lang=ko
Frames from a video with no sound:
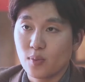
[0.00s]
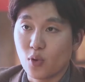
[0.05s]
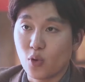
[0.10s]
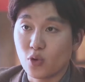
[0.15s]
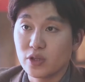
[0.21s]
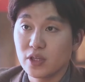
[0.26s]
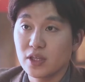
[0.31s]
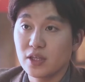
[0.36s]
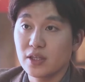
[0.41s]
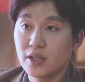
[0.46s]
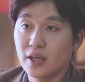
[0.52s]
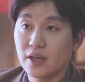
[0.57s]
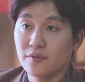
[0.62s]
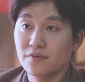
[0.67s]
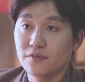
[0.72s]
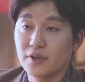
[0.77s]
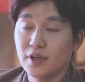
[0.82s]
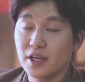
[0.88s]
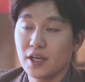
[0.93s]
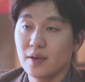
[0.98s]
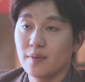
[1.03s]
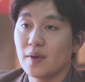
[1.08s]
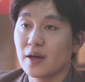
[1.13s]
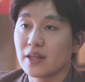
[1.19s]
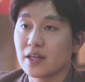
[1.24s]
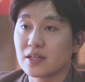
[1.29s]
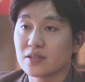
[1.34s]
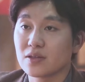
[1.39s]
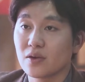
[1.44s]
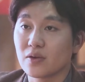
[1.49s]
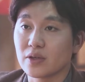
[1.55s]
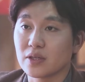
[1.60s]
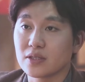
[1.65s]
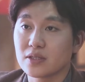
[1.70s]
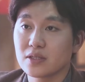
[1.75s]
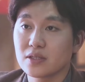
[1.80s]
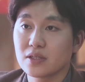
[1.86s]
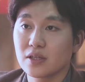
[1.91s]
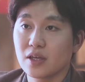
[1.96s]
본인의 프레임 안에서
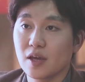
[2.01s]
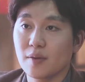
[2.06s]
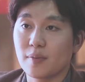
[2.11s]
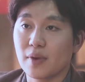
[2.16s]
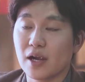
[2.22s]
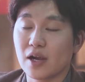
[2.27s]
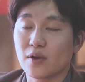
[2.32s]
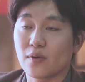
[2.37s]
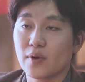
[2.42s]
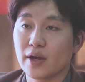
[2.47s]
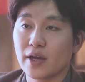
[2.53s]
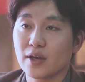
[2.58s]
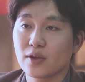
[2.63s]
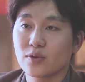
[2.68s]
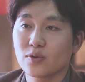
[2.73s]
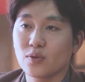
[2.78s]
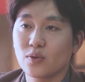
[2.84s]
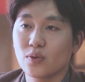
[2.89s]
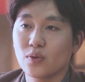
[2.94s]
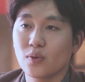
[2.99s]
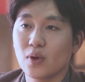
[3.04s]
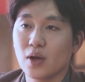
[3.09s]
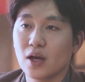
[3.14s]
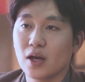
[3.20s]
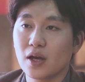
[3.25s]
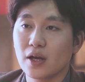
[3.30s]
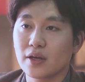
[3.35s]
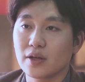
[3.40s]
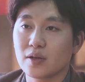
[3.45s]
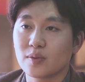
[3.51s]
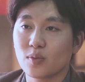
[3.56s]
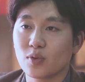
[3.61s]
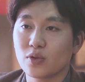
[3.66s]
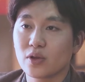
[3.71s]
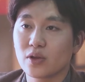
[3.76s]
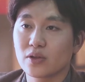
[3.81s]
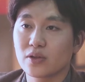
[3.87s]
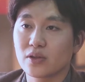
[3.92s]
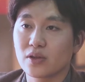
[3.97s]
이 스승의 말과 행동과 이런
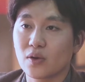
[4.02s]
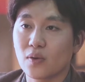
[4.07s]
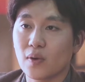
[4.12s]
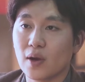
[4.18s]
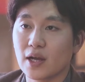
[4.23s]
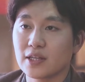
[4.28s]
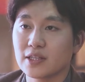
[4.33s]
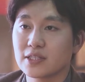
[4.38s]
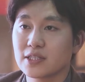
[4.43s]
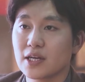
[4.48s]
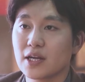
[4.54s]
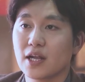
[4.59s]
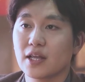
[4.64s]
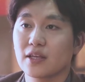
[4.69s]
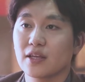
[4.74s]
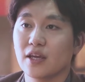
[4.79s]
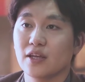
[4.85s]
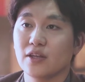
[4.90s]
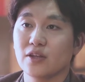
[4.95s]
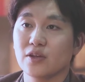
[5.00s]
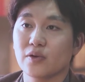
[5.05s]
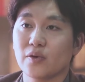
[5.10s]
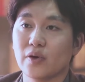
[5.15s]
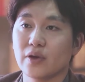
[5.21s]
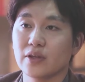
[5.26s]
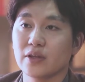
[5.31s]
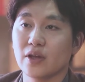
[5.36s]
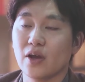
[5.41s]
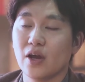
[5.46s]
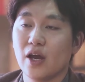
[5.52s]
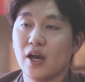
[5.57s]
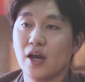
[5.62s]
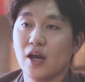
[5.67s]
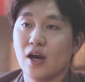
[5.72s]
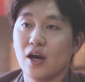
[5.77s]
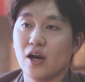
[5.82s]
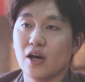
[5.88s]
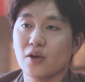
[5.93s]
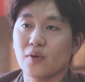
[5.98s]
모든 것들을 관찰하는 게 있는 것 같아요.
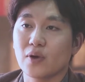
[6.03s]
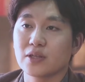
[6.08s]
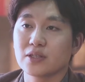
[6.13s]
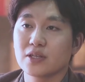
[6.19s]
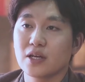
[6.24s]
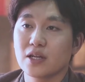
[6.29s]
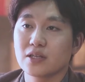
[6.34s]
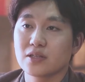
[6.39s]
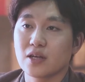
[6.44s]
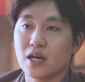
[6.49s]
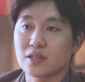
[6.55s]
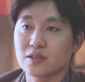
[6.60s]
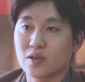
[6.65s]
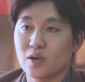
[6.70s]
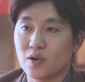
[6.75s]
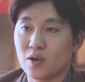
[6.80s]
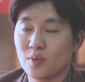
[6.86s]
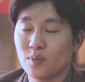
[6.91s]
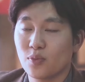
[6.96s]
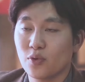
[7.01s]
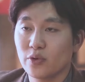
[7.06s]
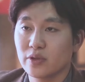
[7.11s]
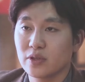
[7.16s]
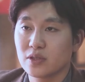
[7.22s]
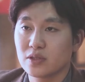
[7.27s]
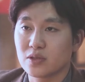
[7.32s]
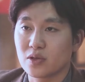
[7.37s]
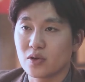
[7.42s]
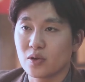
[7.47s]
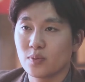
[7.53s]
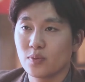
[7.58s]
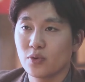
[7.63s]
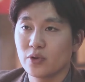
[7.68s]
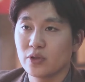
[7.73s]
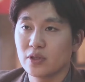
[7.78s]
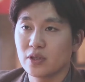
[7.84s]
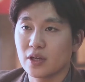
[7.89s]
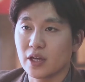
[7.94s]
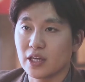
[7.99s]
아, 관찰해서 아 저런 포인트 저런
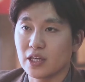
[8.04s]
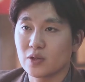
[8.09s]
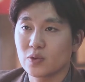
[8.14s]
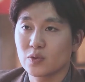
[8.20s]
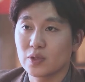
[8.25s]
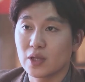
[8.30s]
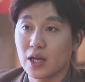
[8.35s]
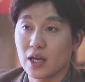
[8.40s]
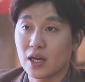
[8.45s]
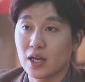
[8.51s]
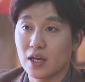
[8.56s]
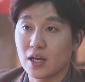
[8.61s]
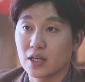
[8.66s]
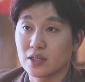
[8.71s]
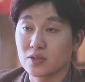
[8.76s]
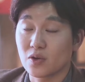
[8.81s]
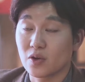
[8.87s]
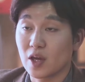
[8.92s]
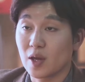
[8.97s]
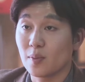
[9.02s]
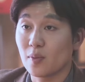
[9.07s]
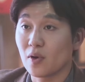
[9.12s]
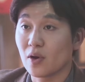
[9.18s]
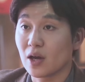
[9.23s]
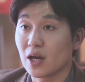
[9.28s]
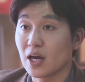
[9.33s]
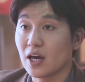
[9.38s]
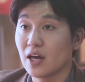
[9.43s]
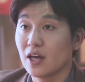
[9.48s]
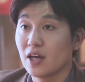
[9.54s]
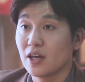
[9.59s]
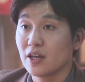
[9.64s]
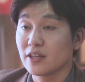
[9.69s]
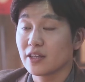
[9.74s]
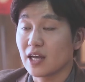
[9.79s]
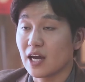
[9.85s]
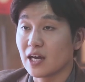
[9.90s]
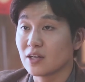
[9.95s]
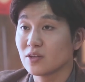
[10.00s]
포인트가 있구나 저게 뭔가
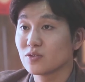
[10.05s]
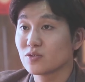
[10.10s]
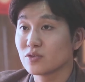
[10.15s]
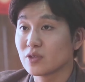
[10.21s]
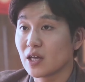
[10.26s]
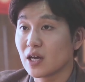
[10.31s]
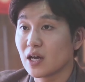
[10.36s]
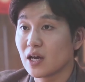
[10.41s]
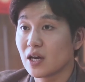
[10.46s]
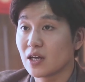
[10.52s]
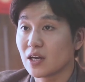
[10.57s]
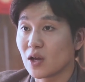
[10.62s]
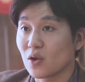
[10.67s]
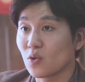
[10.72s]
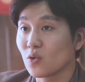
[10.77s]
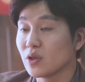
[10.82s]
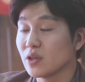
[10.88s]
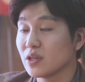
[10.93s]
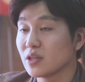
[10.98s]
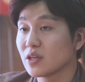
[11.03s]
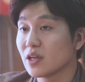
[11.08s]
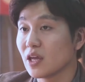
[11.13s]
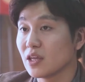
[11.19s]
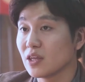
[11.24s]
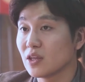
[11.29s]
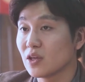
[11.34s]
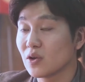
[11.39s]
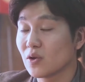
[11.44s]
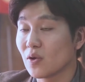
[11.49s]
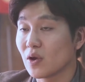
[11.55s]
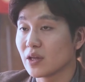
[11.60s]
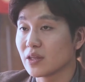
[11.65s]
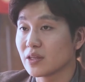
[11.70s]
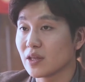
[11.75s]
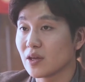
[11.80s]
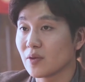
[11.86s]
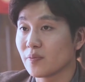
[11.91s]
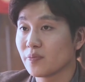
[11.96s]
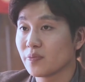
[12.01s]
다르구나 라고 있는 게 있는 것
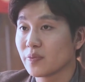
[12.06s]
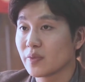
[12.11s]
같아요